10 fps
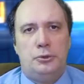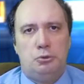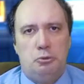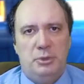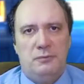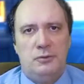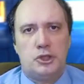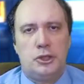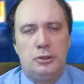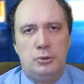ютубе
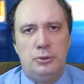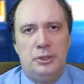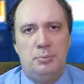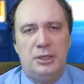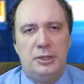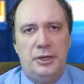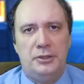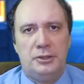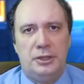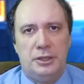вышел ролик
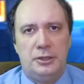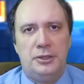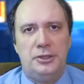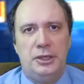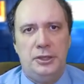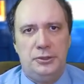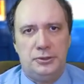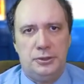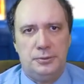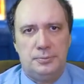«Бондаренко на грани ареста»,